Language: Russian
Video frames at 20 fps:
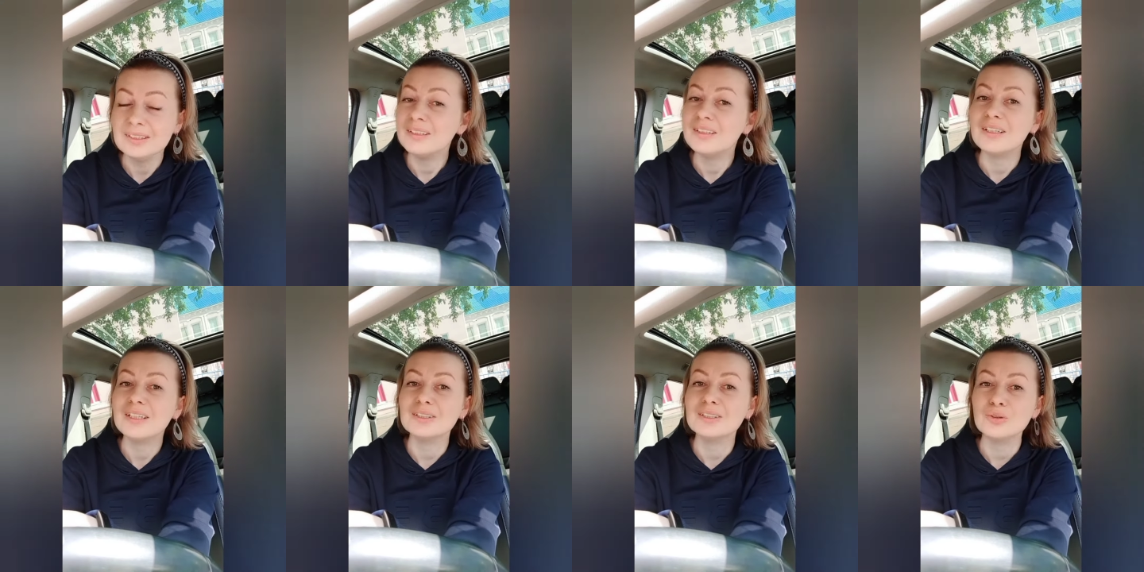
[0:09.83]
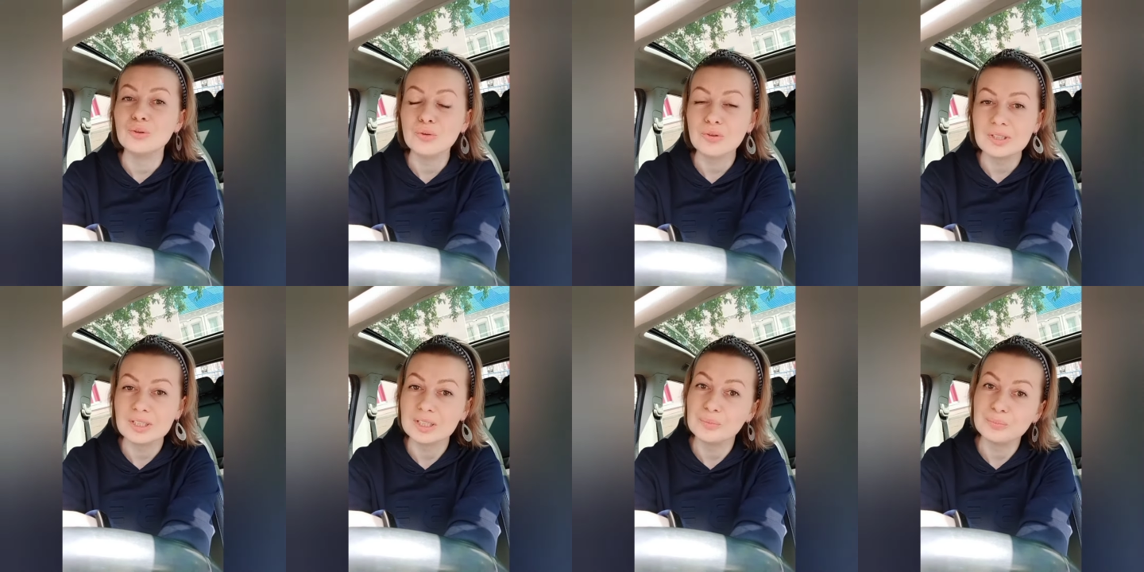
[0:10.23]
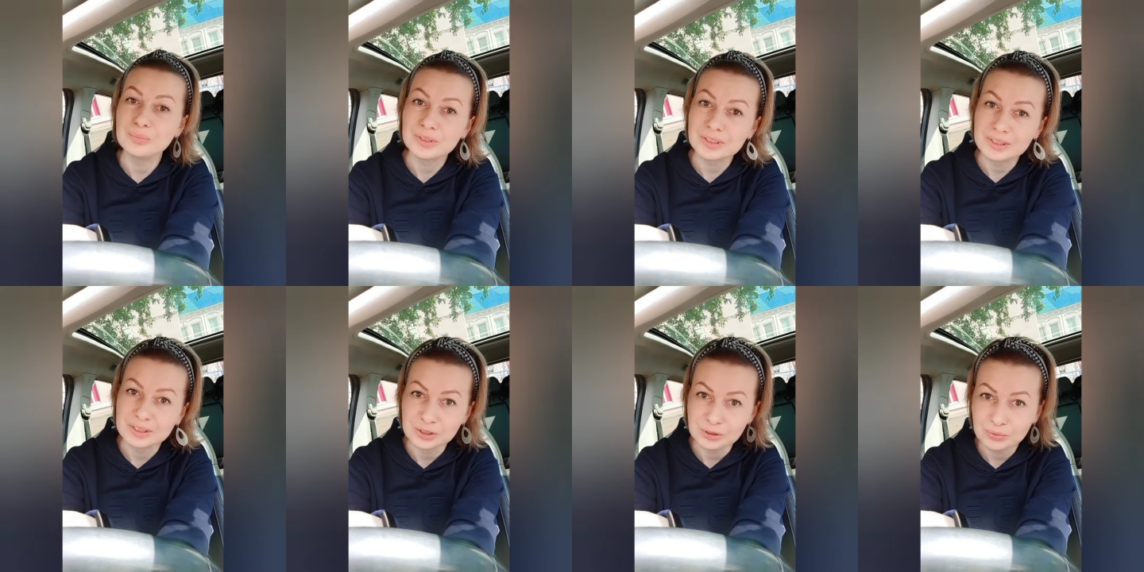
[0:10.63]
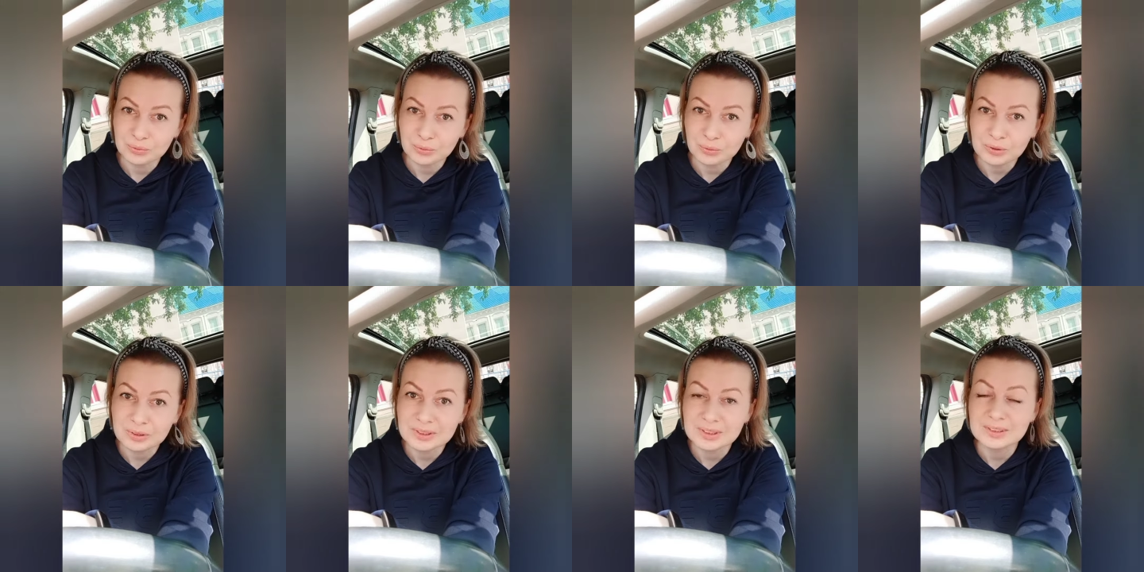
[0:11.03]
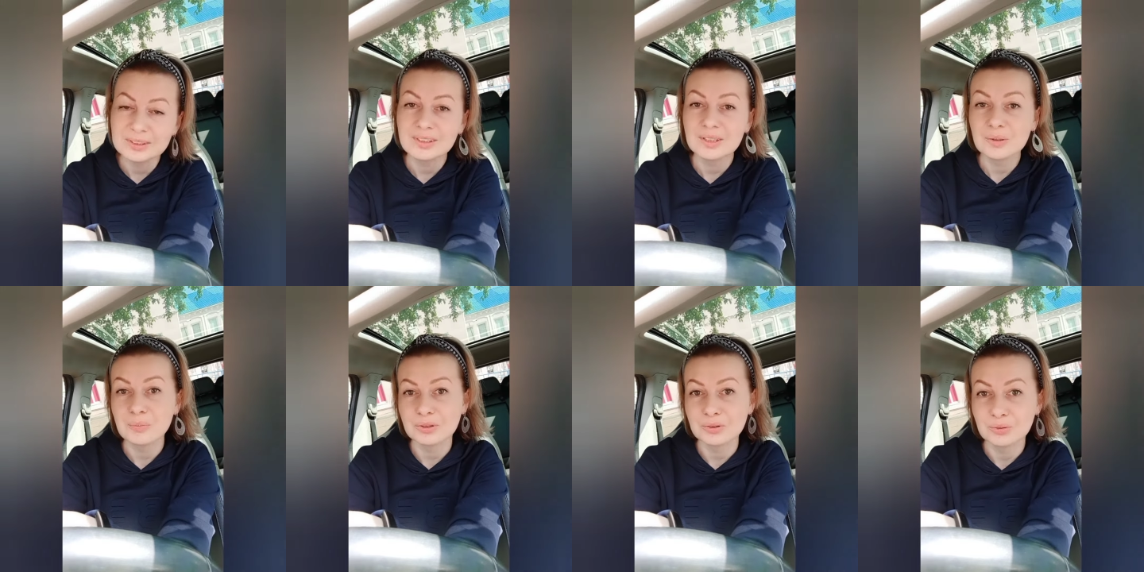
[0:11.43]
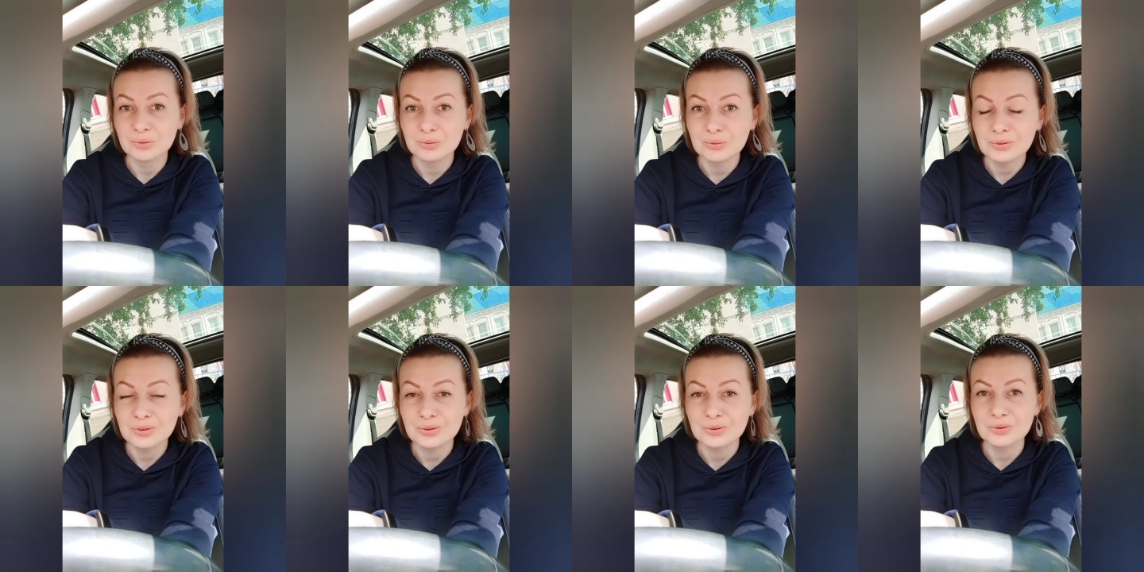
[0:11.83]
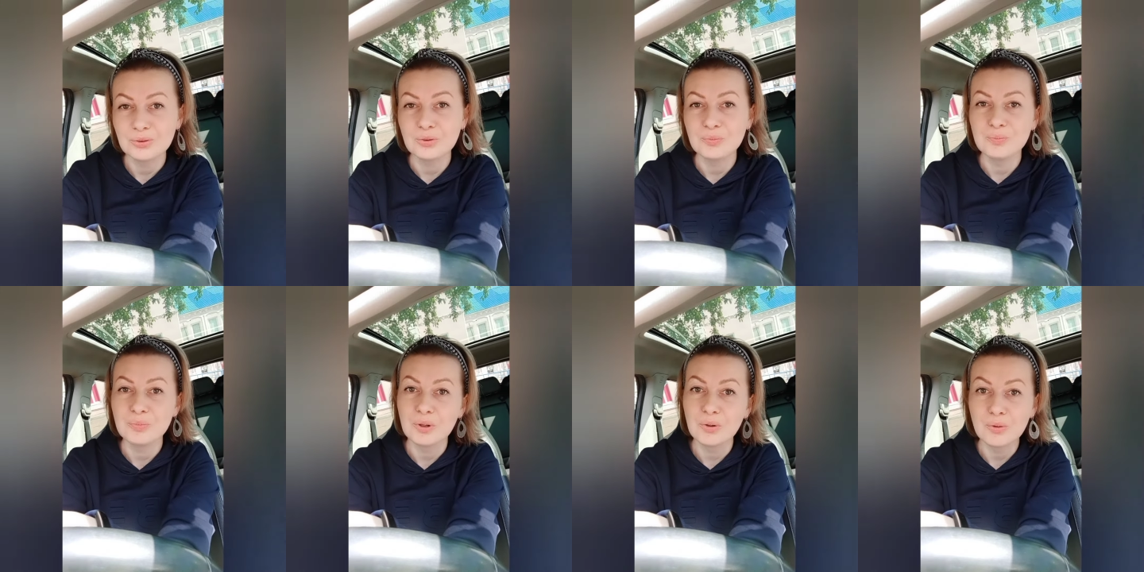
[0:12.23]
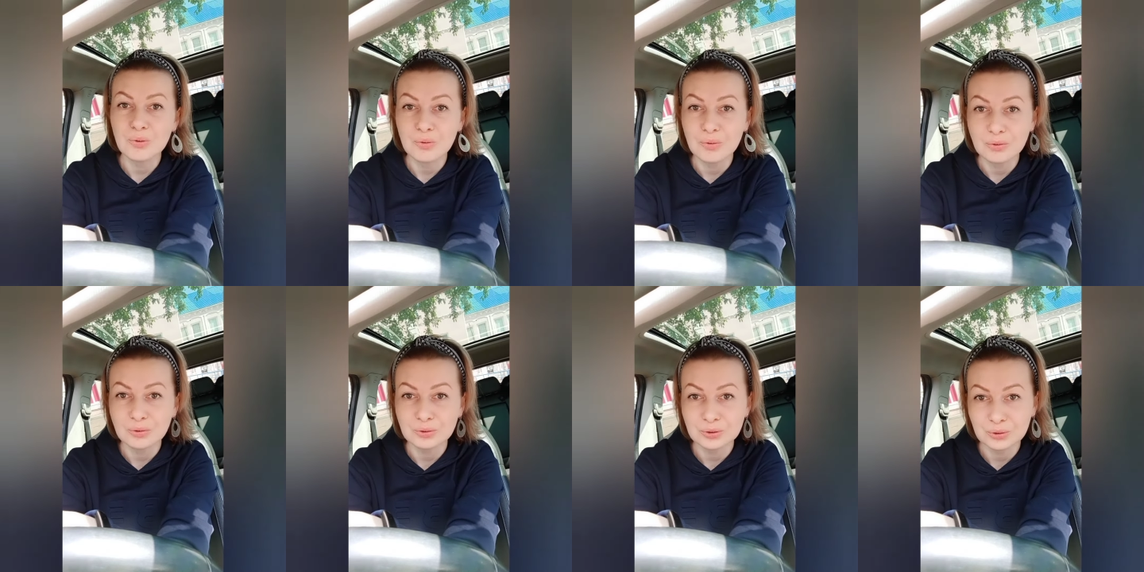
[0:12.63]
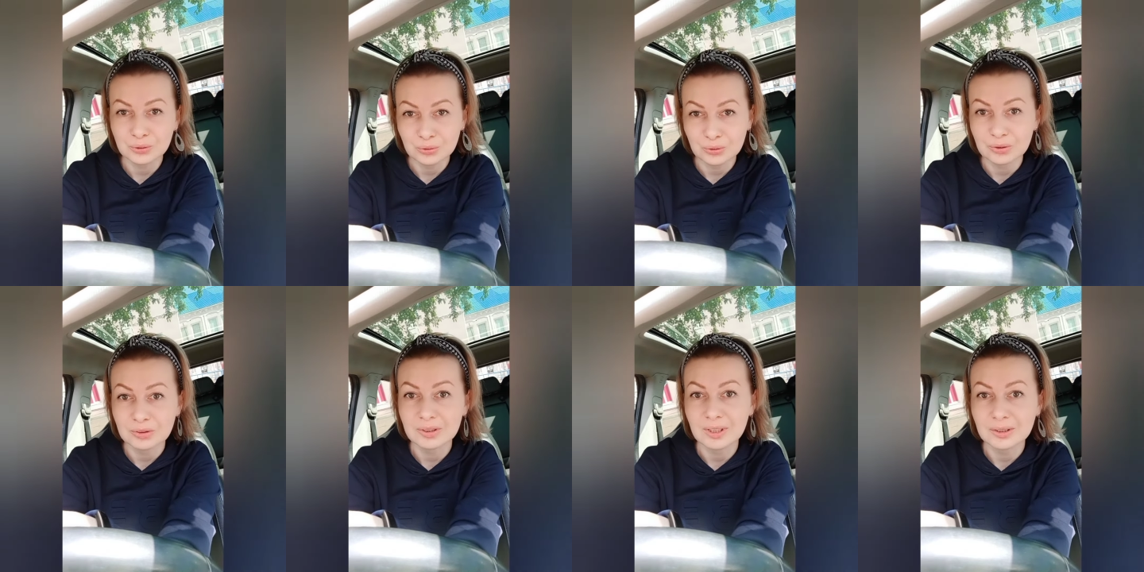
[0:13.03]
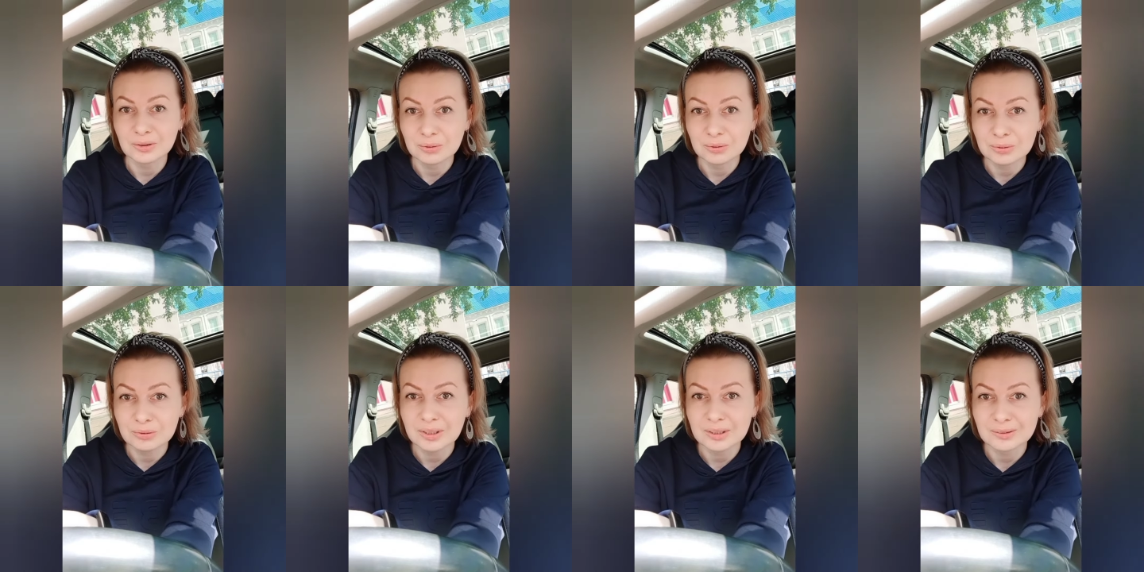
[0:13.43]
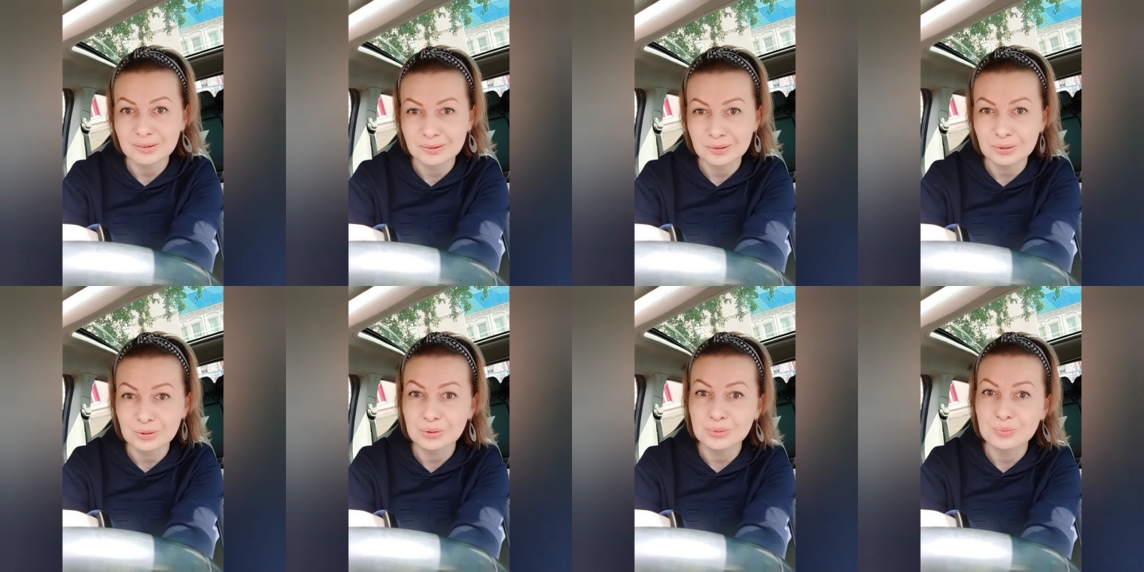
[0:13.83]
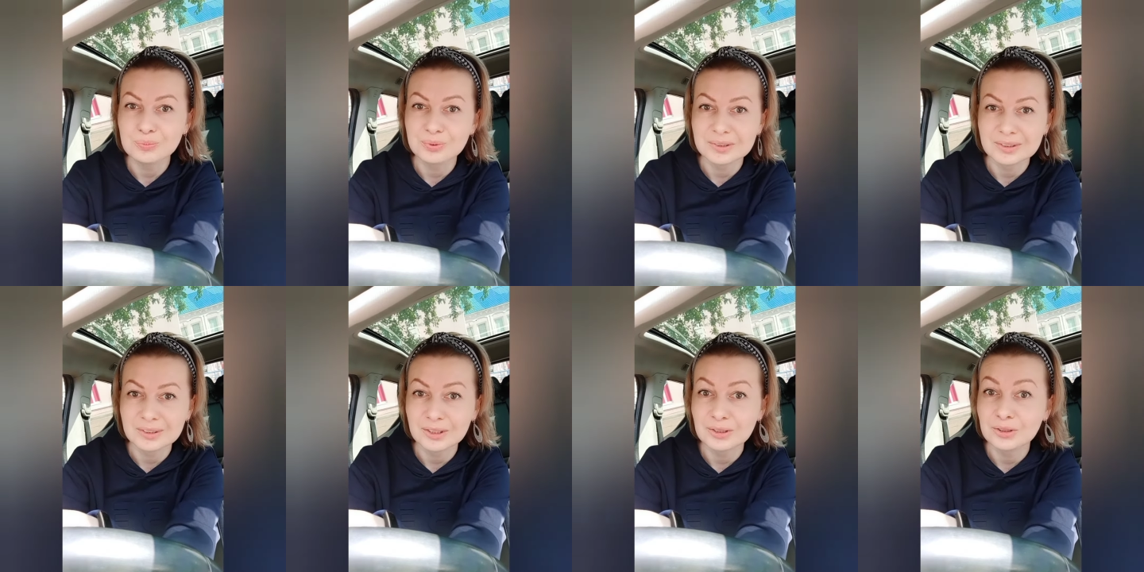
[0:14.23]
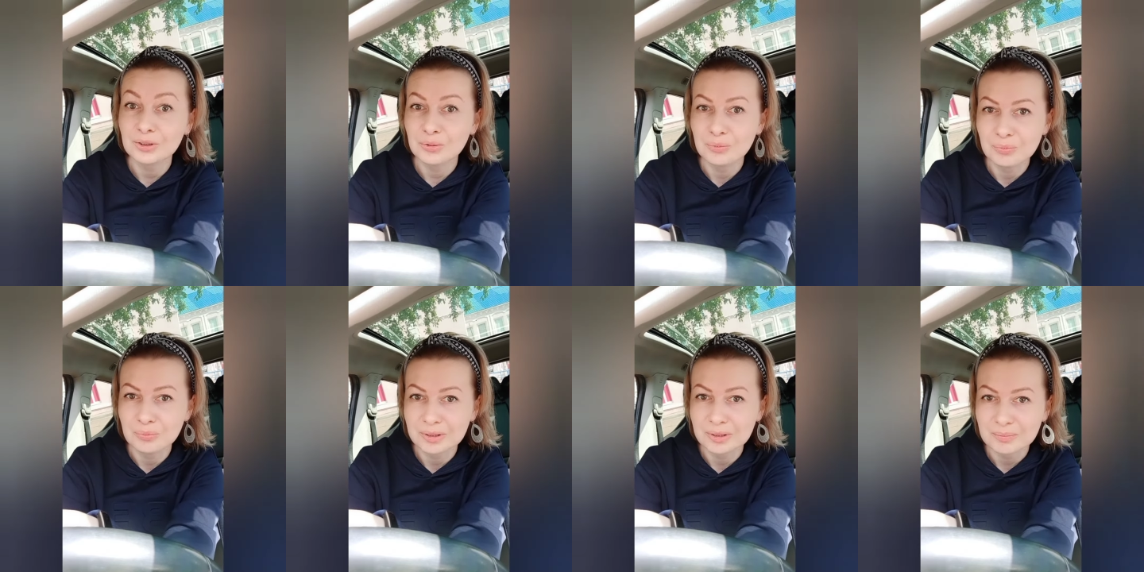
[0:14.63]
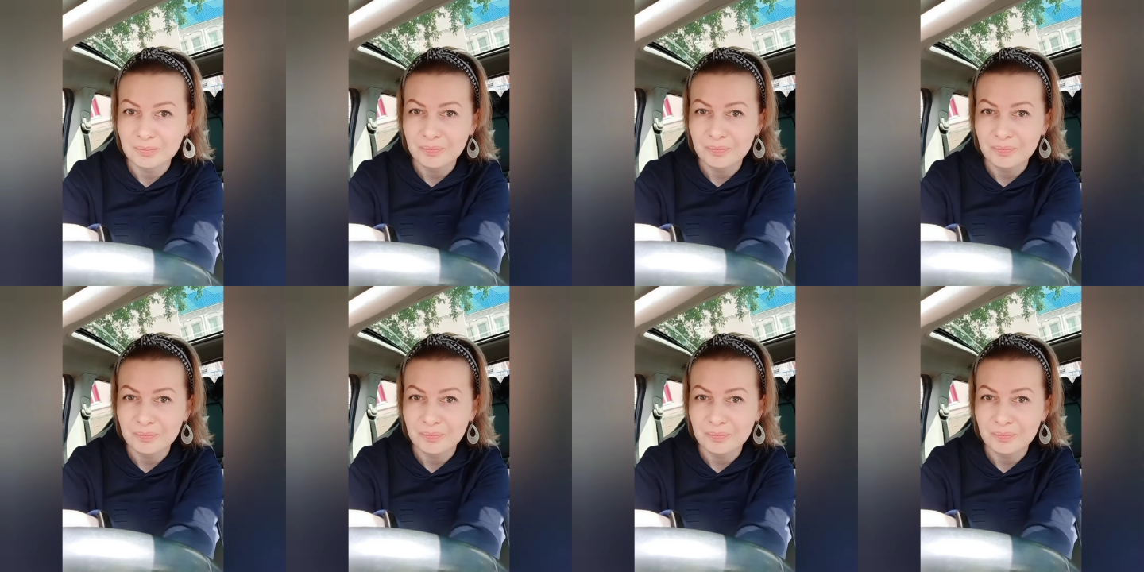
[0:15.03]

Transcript: которые производят продукцию, похожую на ту, которую продаем мы.